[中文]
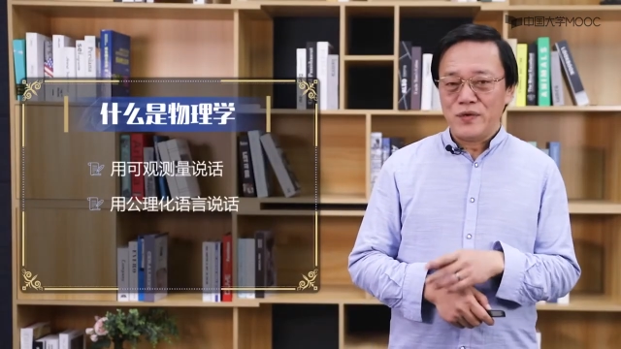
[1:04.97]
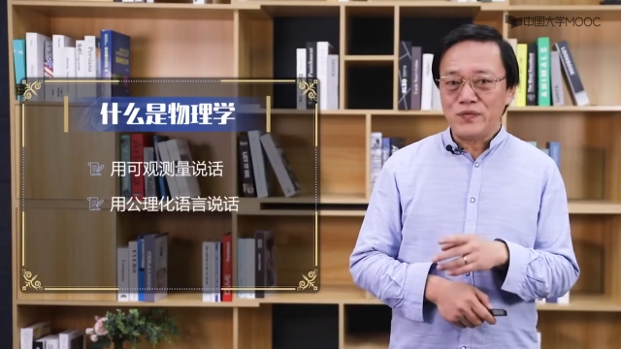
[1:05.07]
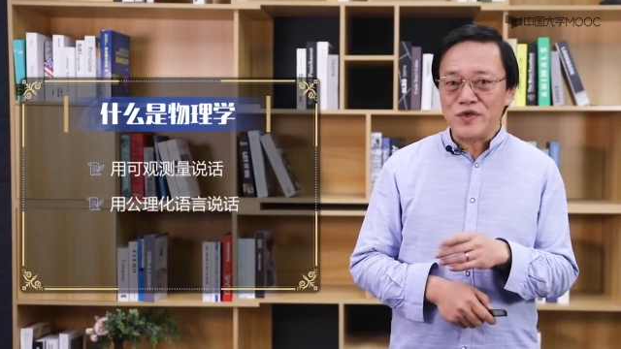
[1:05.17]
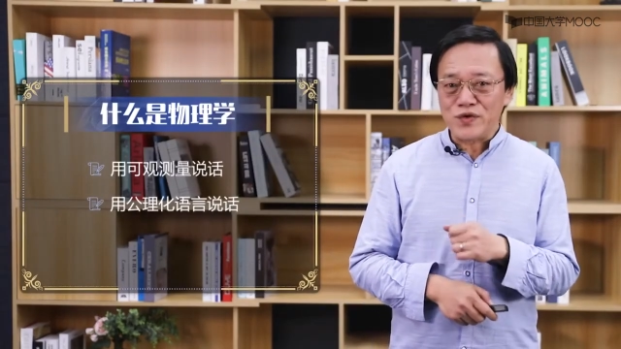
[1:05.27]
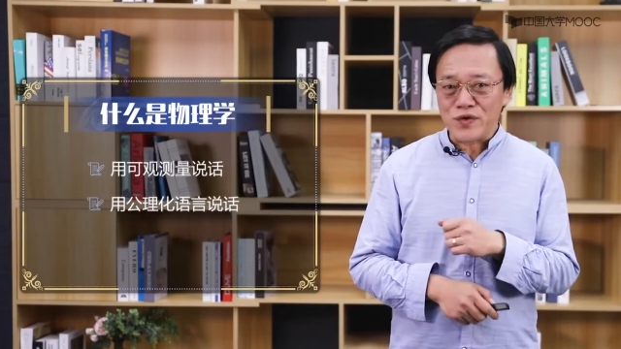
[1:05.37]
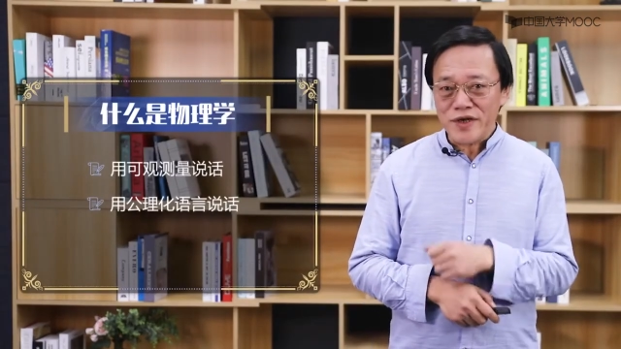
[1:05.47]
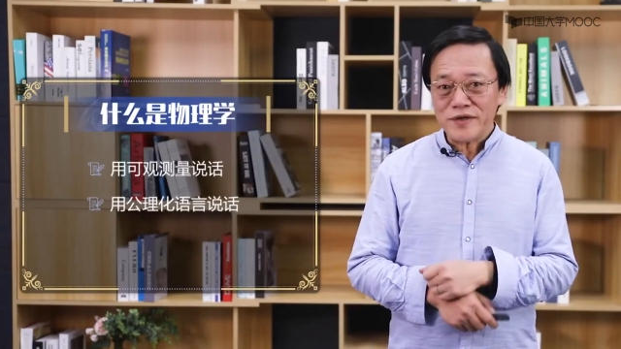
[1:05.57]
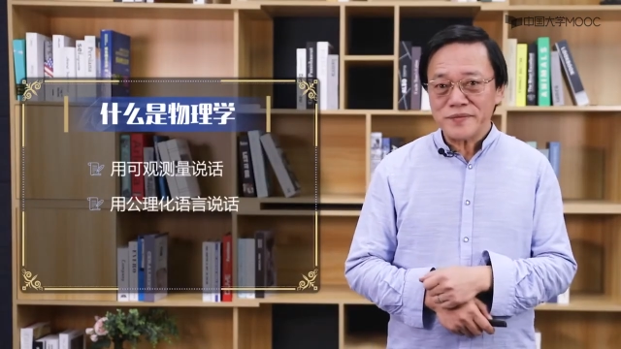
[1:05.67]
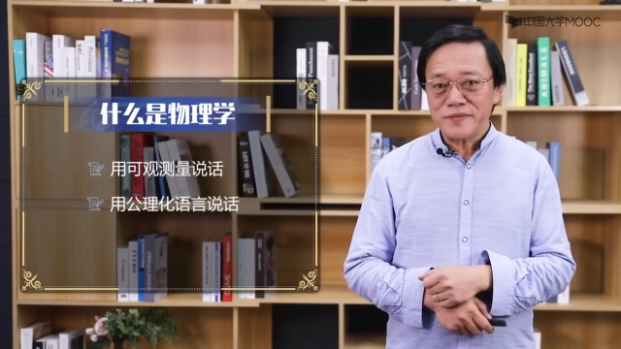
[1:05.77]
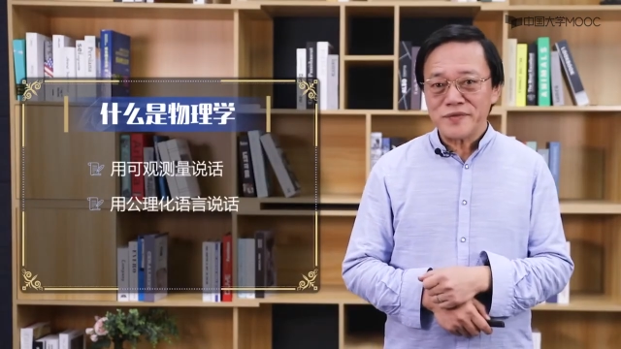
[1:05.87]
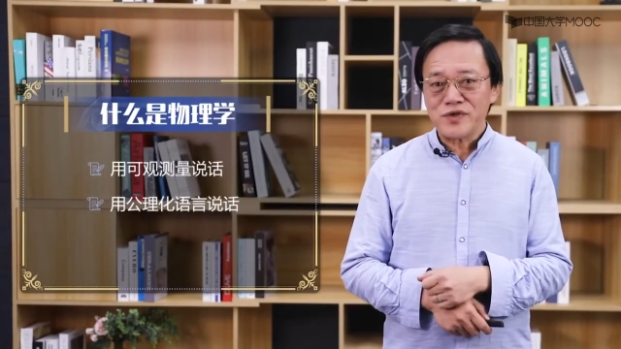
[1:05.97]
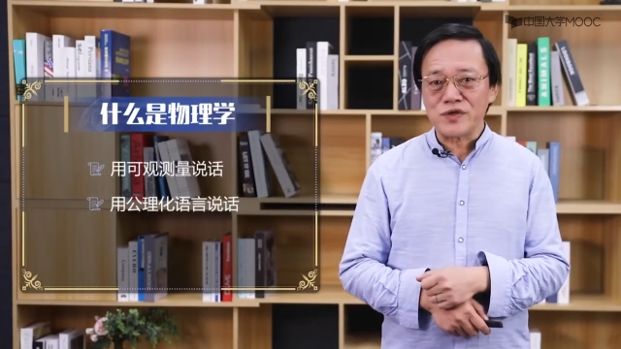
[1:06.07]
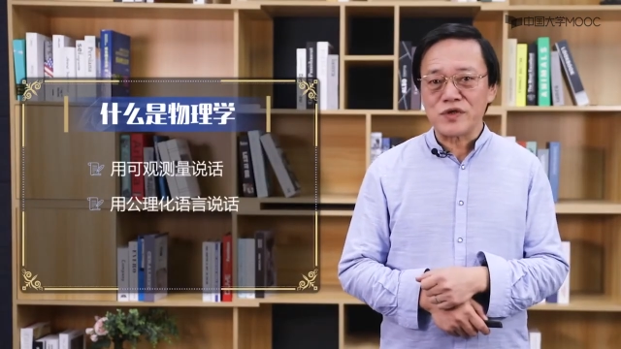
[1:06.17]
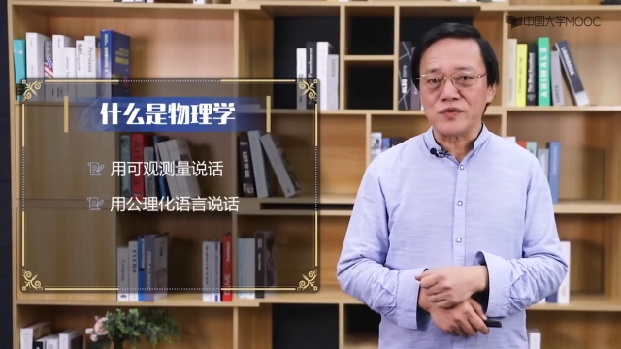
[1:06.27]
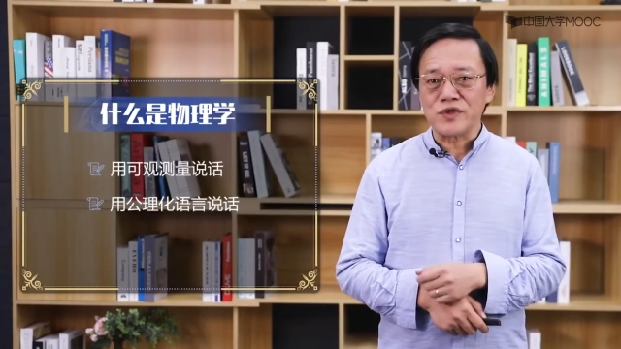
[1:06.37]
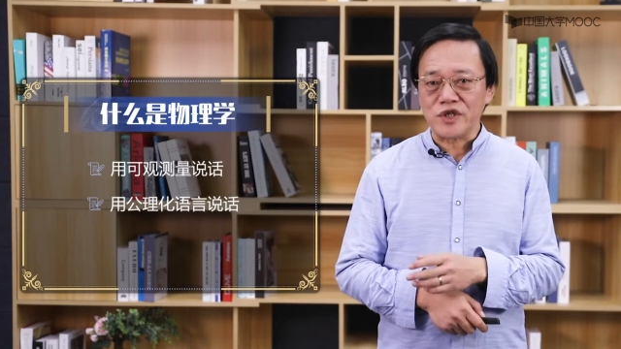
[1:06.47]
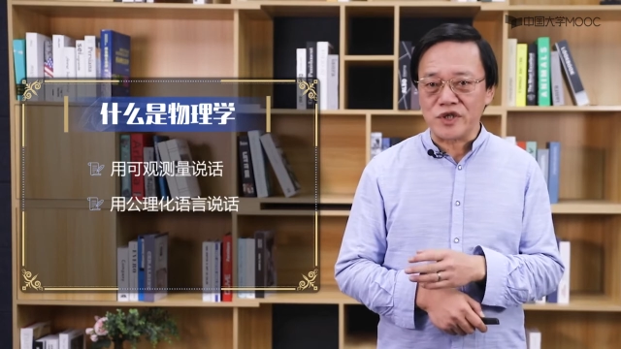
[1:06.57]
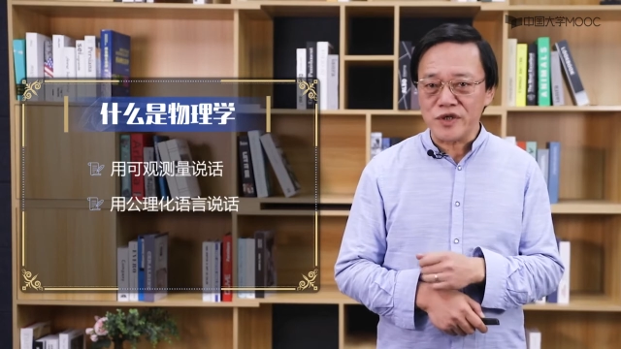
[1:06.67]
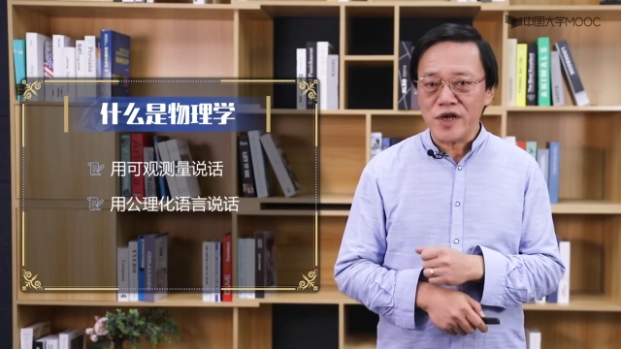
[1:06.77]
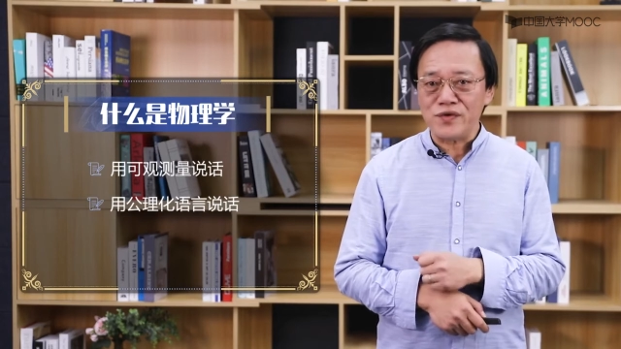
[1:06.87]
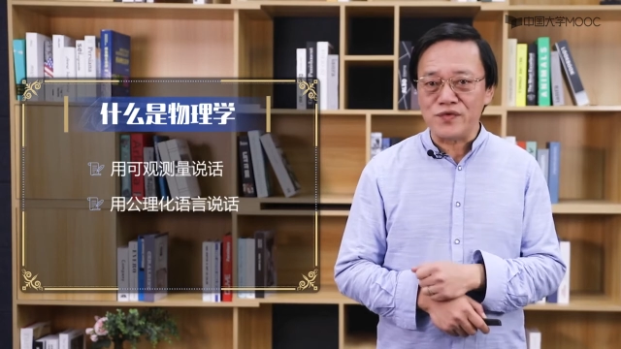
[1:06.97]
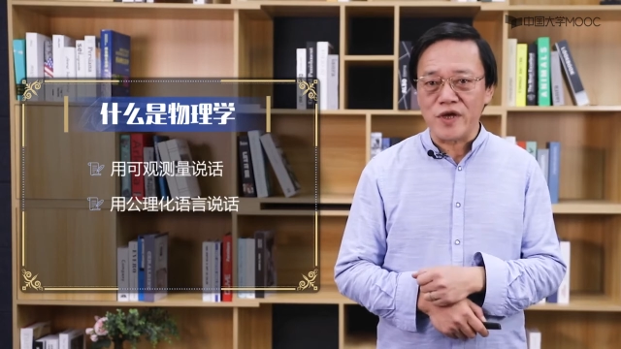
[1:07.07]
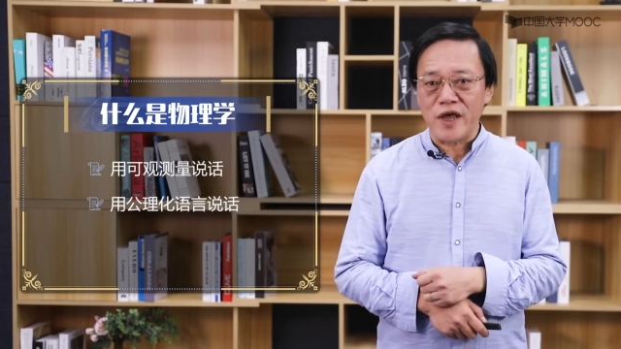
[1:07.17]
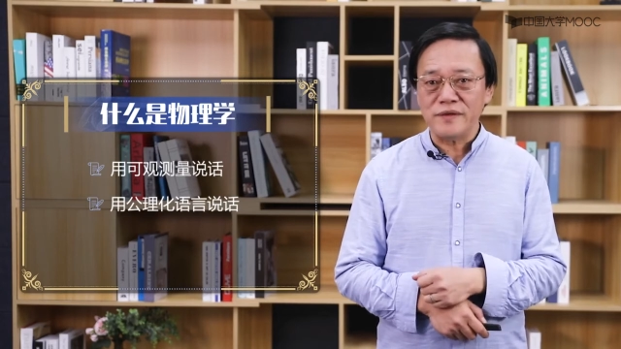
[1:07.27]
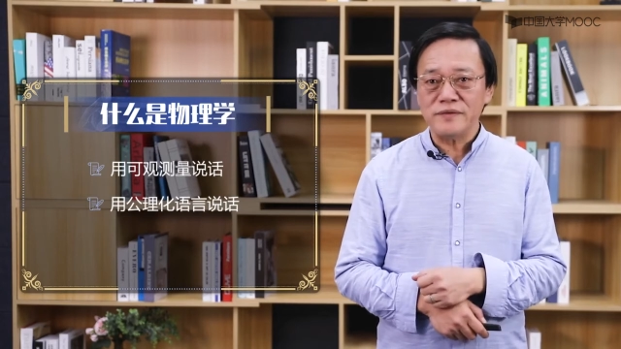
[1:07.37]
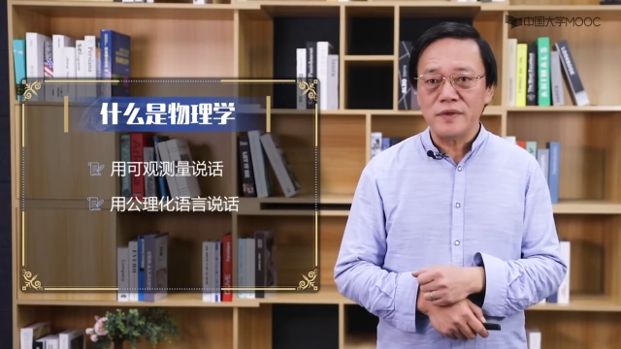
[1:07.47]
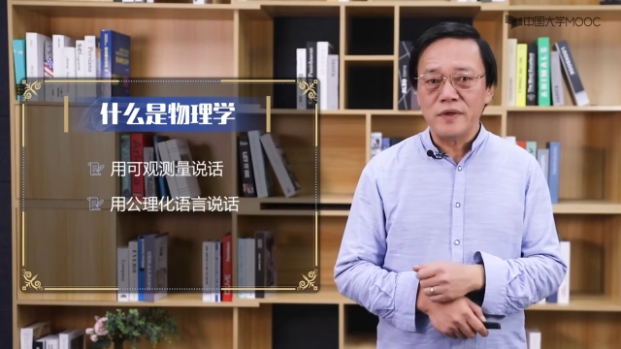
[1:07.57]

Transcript: 物理学就是用实验语言